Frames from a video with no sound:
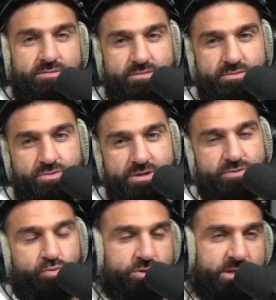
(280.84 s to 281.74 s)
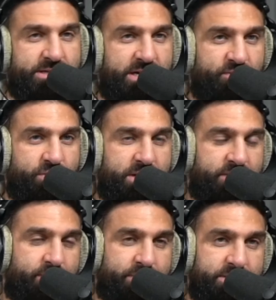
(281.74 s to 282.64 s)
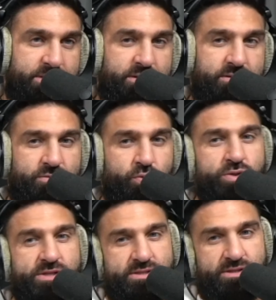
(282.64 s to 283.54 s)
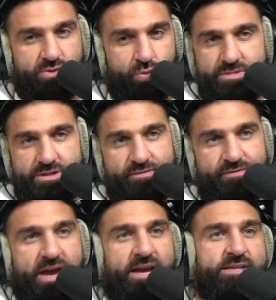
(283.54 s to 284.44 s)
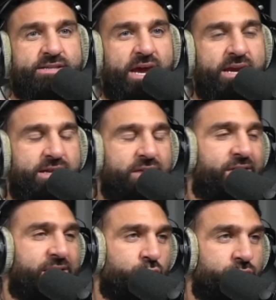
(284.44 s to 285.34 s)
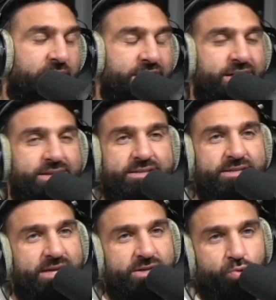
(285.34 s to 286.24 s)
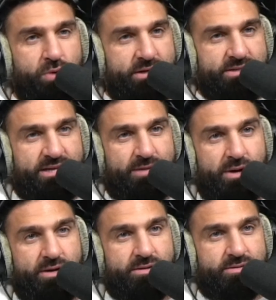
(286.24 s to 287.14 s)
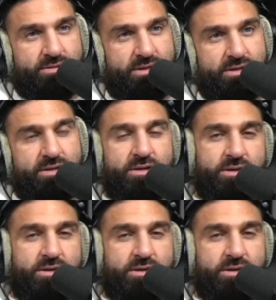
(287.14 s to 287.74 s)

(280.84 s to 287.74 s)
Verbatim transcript: und dass Roos dann sagen würde, ey, verpiss dich. Roos ist nicht so. Wer jetzt Recht hat, wer jetzt Unrecht hat, das ist jetzt ein zu langes Thema. Ne?